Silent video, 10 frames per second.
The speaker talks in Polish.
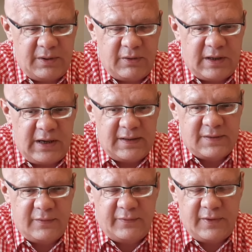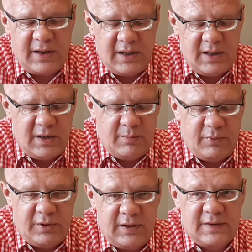do Helesów.
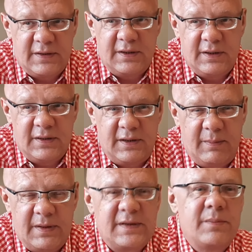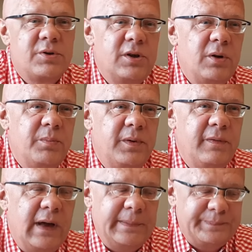Póki z Niemiec nie przyjdą
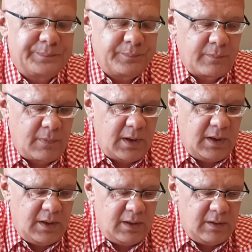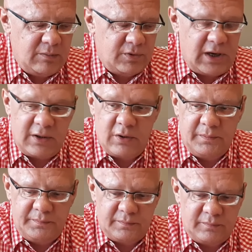piwa, już e,
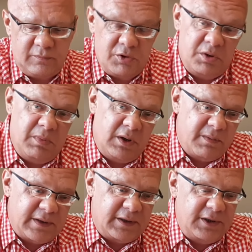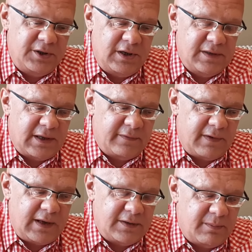jadą. Może będą za tydzień, za
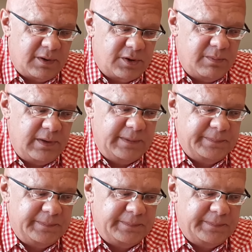dwa, zobaczymy.